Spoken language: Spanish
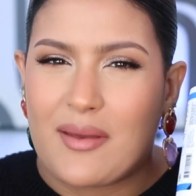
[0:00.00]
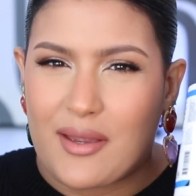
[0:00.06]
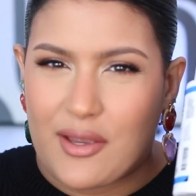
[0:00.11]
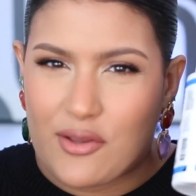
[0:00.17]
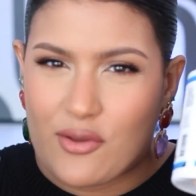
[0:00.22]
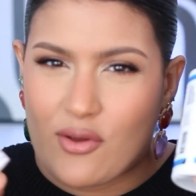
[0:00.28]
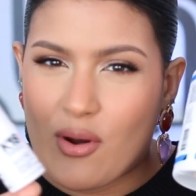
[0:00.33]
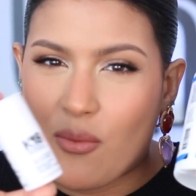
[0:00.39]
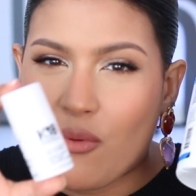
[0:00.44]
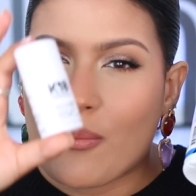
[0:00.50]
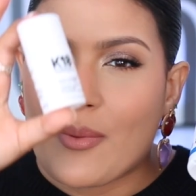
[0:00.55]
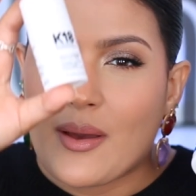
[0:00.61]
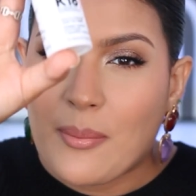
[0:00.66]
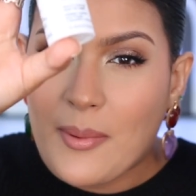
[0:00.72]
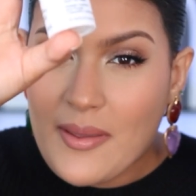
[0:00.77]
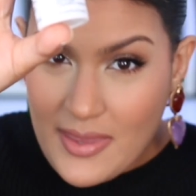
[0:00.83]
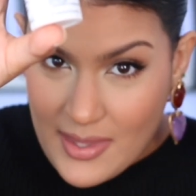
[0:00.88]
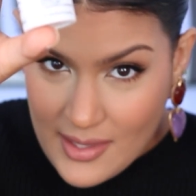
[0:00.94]
ven que yo lo volví
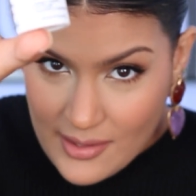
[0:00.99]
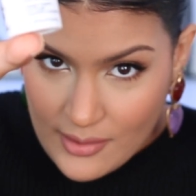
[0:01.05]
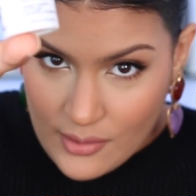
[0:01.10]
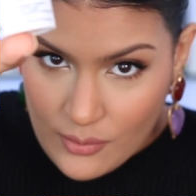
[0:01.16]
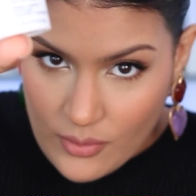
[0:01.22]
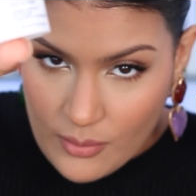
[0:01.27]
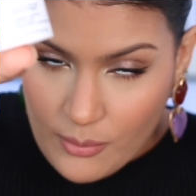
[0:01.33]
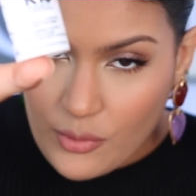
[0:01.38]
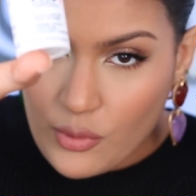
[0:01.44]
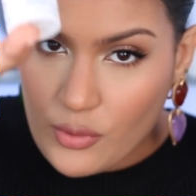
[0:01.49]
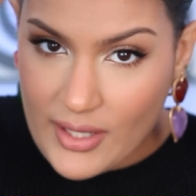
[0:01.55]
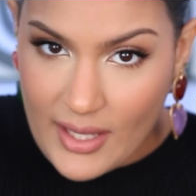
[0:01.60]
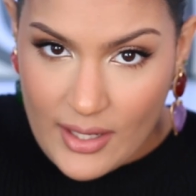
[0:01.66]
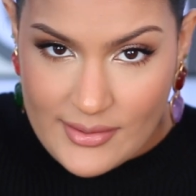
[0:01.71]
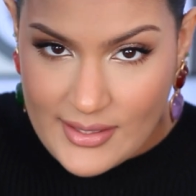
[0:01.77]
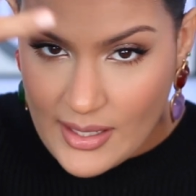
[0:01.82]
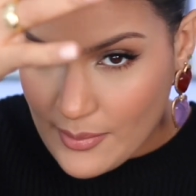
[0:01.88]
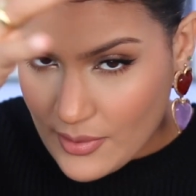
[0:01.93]
a pedir de nuevo Bueno,
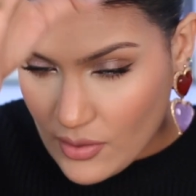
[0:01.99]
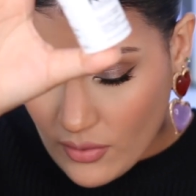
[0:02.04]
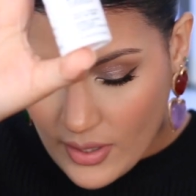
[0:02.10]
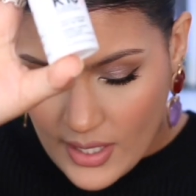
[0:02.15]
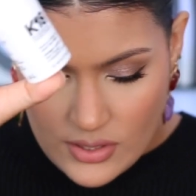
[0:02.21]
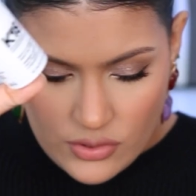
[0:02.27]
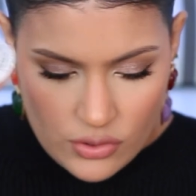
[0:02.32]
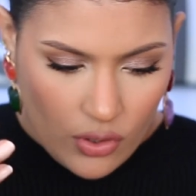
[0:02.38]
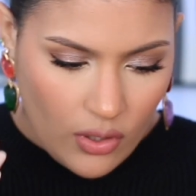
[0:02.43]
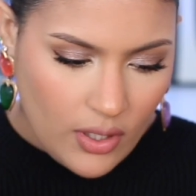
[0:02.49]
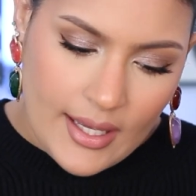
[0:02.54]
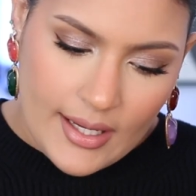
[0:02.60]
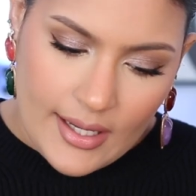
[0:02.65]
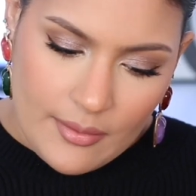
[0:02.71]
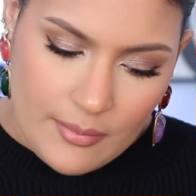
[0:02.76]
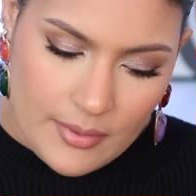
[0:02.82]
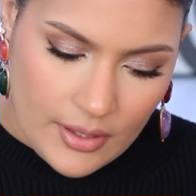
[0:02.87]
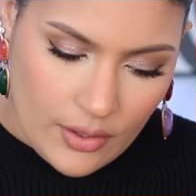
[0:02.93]
ya, ya vieron esto
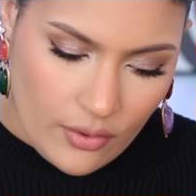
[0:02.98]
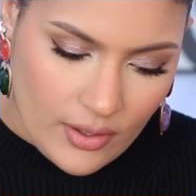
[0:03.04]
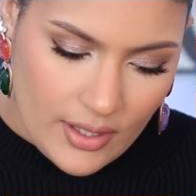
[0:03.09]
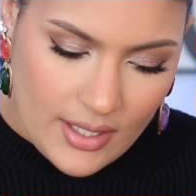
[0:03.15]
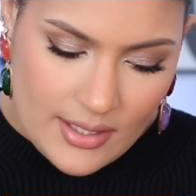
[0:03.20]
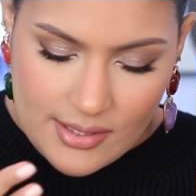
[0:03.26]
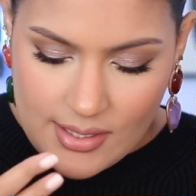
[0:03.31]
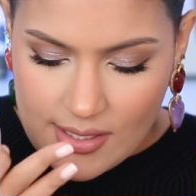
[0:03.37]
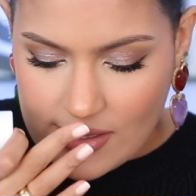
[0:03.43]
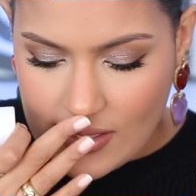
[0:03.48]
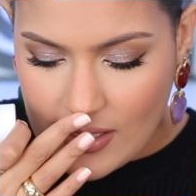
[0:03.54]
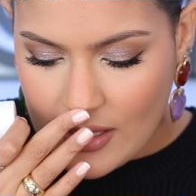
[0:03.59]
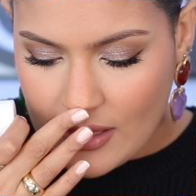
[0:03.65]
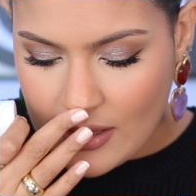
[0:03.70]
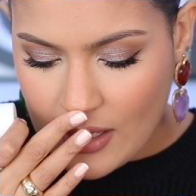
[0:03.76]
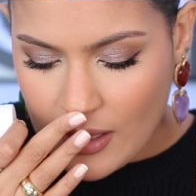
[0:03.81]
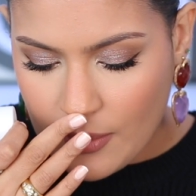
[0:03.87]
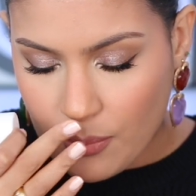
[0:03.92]
en el video que les hice
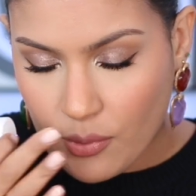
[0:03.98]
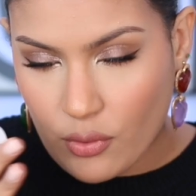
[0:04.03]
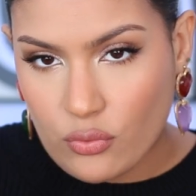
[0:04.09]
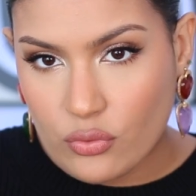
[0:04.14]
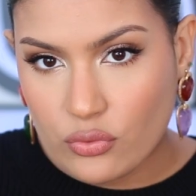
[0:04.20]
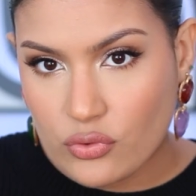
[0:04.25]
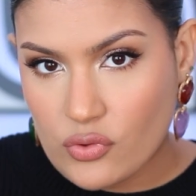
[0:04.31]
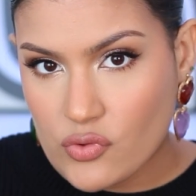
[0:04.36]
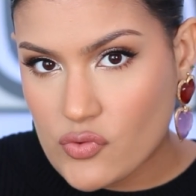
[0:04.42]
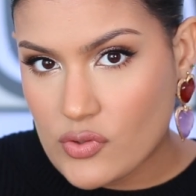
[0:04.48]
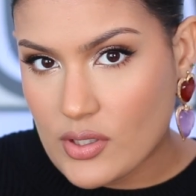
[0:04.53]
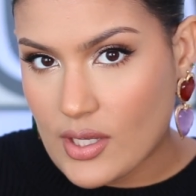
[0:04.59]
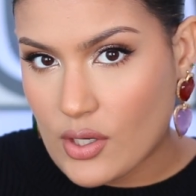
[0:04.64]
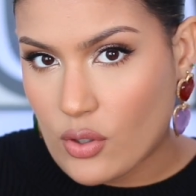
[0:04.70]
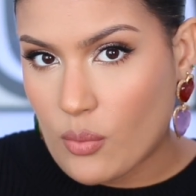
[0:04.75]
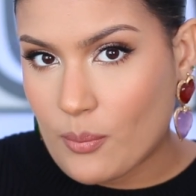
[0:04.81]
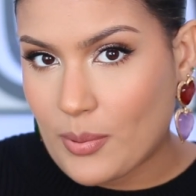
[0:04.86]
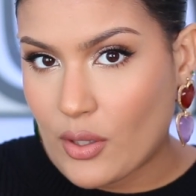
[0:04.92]
de productos que
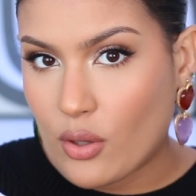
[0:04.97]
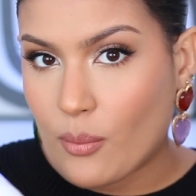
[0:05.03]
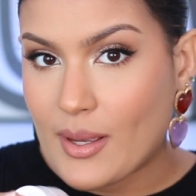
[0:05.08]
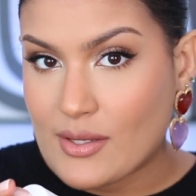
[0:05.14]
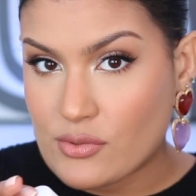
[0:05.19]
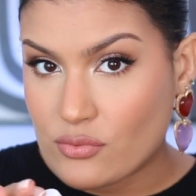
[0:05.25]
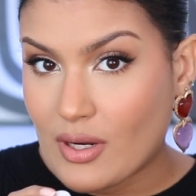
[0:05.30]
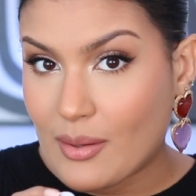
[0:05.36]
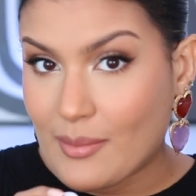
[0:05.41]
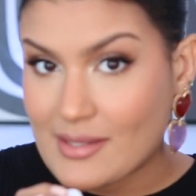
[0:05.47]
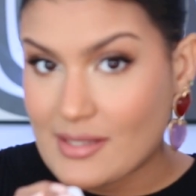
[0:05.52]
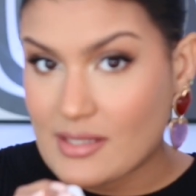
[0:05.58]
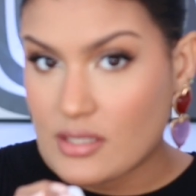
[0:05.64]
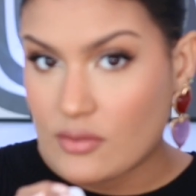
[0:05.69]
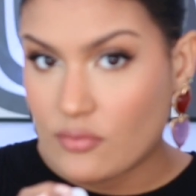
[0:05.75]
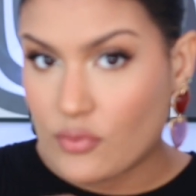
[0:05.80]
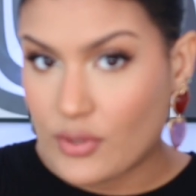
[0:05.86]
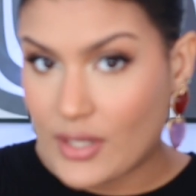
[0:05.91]
he comprado más de una vez en
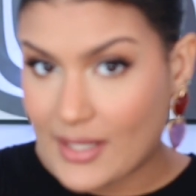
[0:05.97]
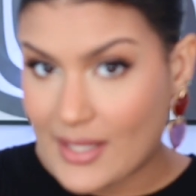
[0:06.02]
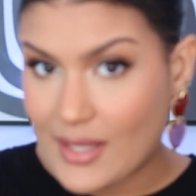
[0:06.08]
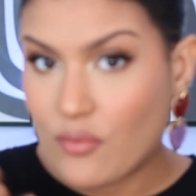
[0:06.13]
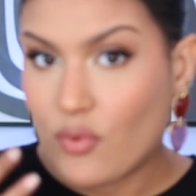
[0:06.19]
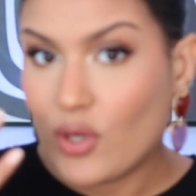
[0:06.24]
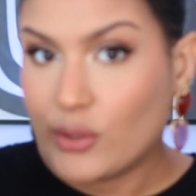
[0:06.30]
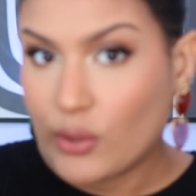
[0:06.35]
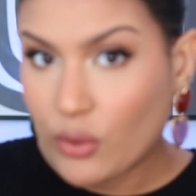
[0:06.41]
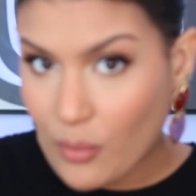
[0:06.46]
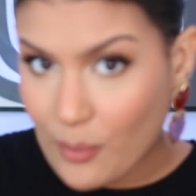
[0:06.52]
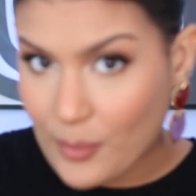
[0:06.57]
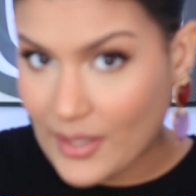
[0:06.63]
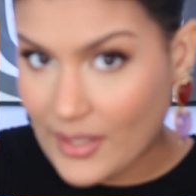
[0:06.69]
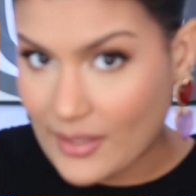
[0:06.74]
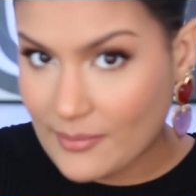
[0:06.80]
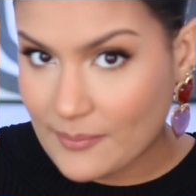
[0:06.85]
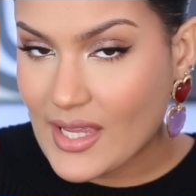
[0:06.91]
Sephora Que he vuelto a
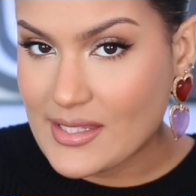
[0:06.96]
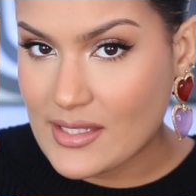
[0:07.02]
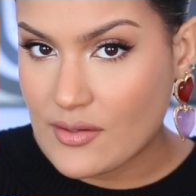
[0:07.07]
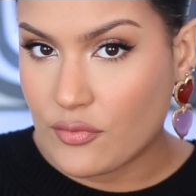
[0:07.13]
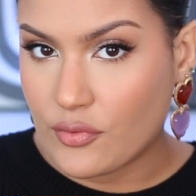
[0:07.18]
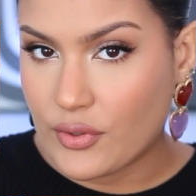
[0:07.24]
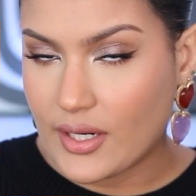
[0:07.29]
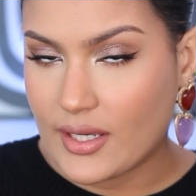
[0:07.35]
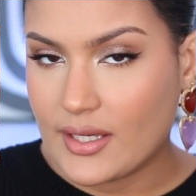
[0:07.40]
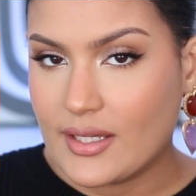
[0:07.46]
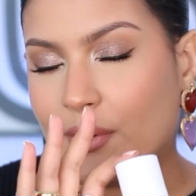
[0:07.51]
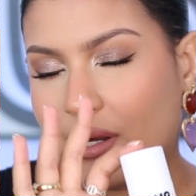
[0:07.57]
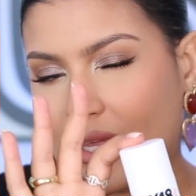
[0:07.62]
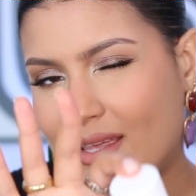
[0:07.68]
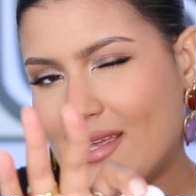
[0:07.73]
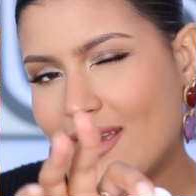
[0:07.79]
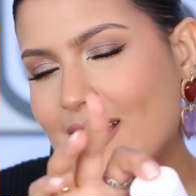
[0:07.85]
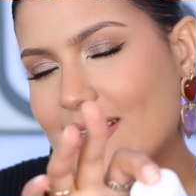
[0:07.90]
comprar en Sephora
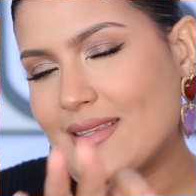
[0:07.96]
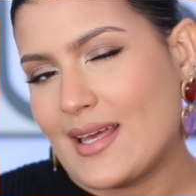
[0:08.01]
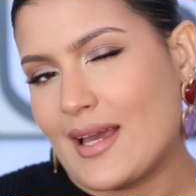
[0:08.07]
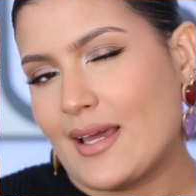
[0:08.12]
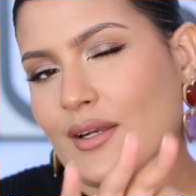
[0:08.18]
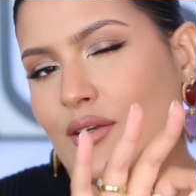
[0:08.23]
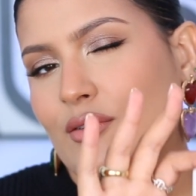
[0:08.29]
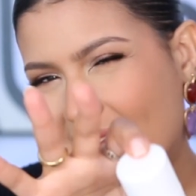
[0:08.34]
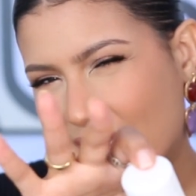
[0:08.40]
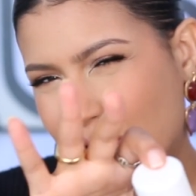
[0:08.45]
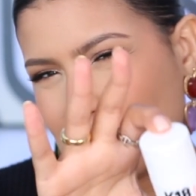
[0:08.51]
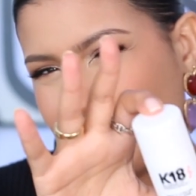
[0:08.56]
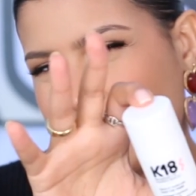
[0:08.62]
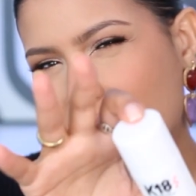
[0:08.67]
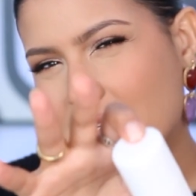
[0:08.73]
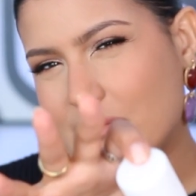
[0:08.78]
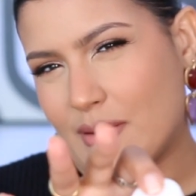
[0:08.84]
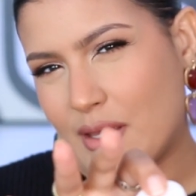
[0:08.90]
Porque ahí es que están, ahí es que
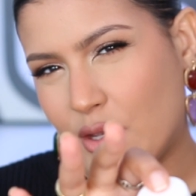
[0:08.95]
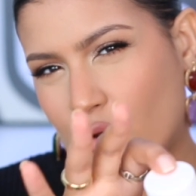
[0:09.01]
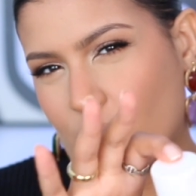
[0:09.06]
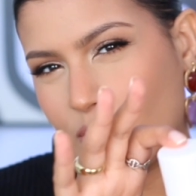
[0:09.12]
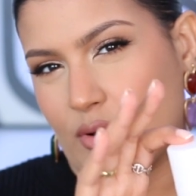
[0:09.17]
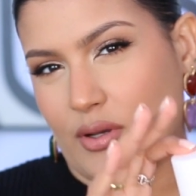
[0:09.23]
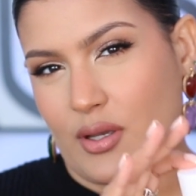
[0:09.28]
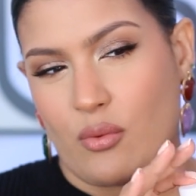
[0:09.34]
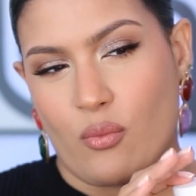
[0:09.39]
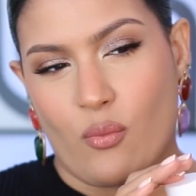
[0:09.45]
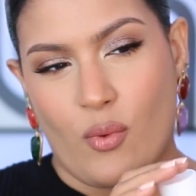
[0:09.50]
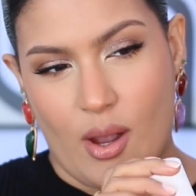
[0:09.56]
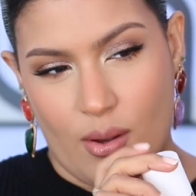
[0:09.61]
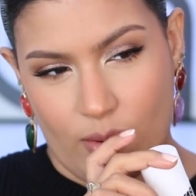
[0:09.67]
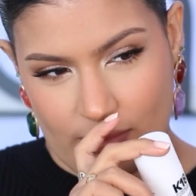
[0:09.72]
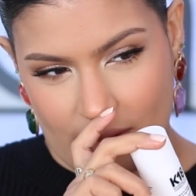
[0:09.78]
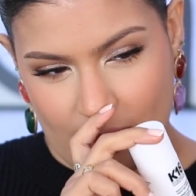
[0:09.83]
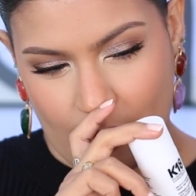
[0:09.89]
ustedes ven como que
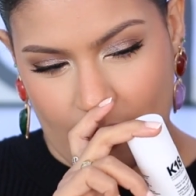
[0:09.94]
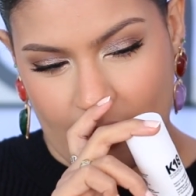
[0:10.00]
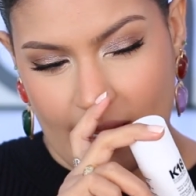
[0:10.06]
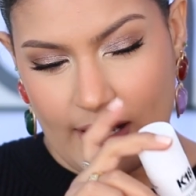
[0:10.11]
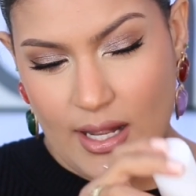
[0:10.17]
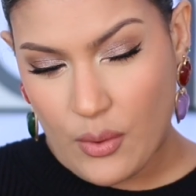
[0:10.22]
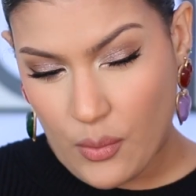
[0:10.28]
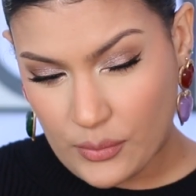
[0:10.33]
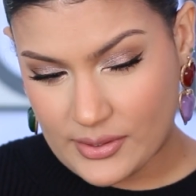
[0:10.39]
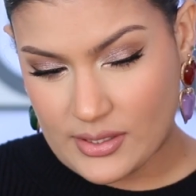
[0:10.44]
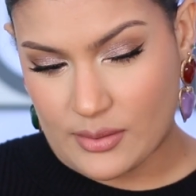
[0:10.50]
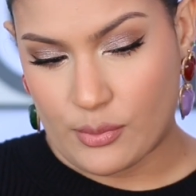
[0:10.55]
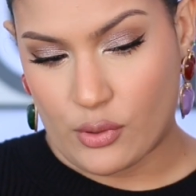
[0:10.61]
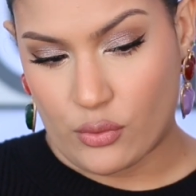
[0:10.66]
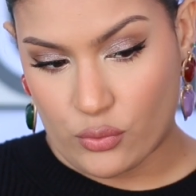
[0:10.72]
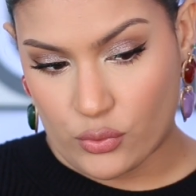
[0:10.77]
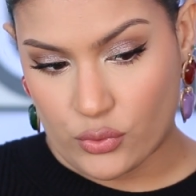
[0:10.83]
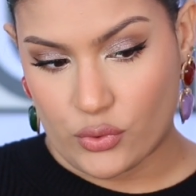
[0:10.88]
wow, de verdad ya le gusta ese
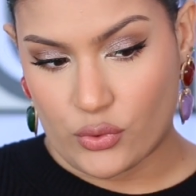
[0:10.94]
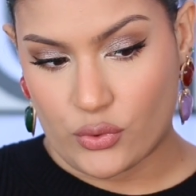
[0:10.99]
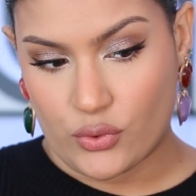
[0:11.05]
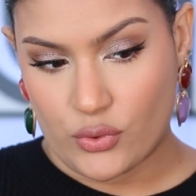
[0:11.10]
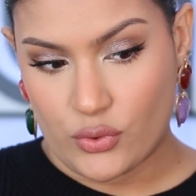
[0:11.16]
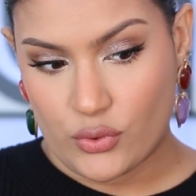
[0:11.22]
producto